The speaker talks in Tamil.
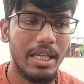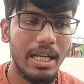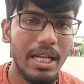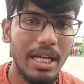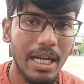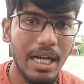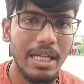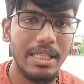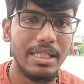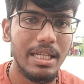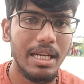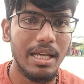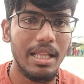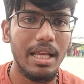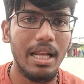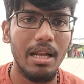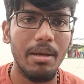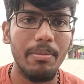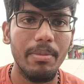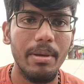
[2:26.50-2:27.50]
ஏன்னா காசுக்காக
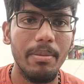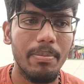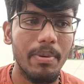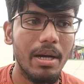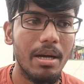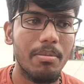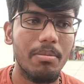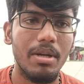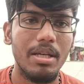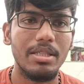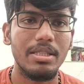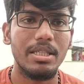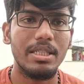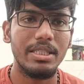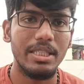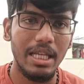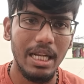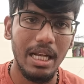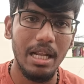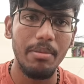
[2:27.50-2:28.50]
தான் எல்லாமே இப்போ அமலா
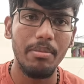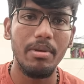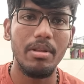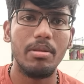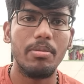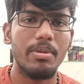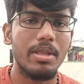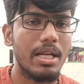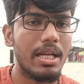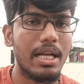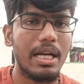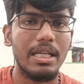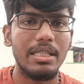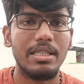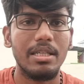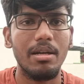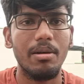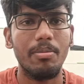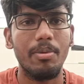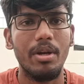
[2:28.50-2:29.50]
சாஜி எல்லாமே வந்து பார்த்திங்கன்னா
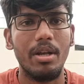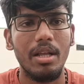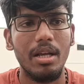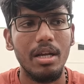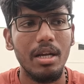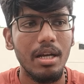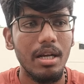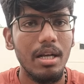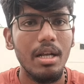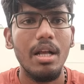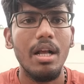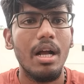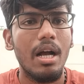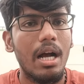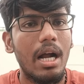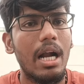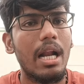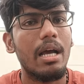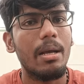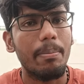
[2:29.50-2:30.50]
காசுக்காக போயிட்டுருக்கான்
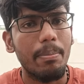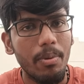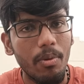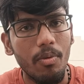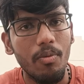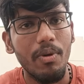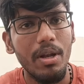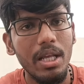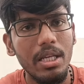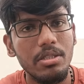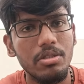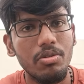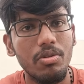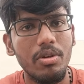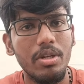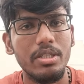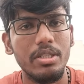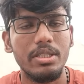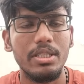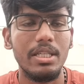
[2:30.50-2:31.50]
ஆனால் இப்போது வில்லேஜ்
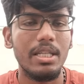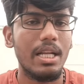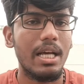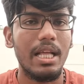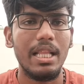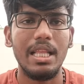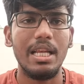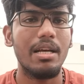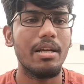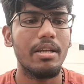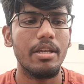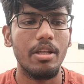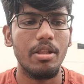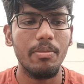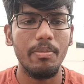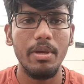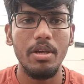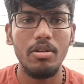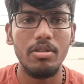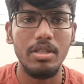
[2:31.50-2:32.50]
குக்கிங் சேனல் அதெல்லாம்
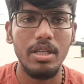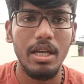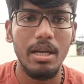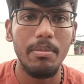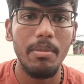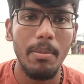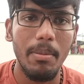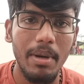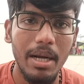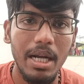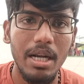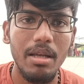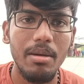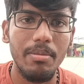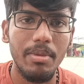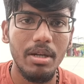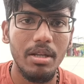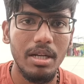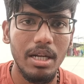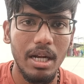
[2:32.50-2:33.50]
எதுவுமே யோசிக்காமல்
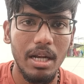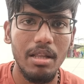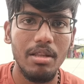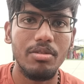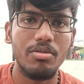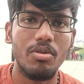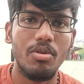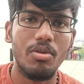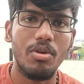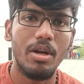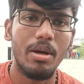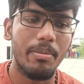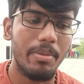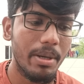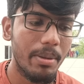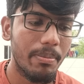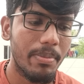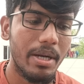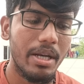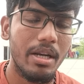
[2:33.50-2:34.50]
மக்களுக்கு மட்டும் நல்லது சொல்லணும்
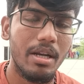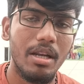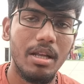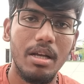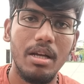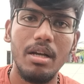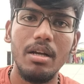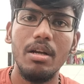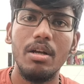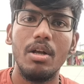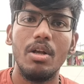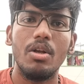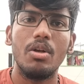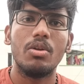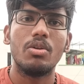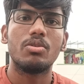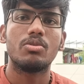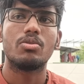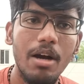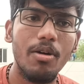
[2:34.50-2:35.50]
அப்படின்னு பண்ணிகிட்ருக்காங்க
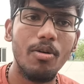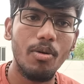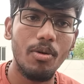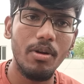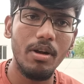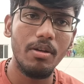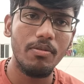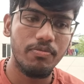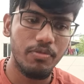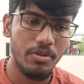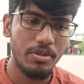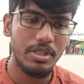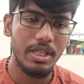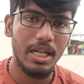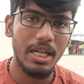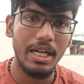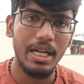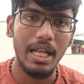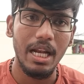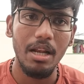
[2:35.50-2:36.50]
நான் ஒரு வேளை
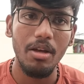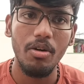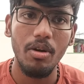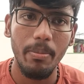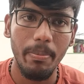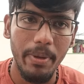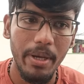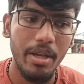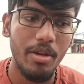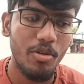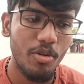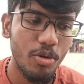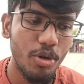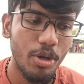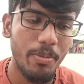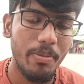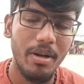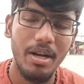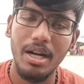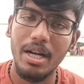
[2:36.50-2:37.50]
ஃப்யூச்சரில் நல்ல ஒரு பெரிய
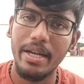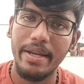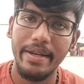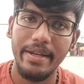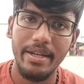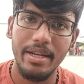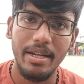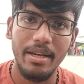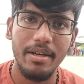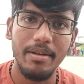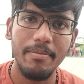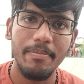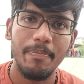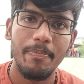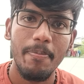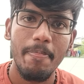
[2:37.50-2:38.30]
யூடியூபர் ஆகிட்டேன்னா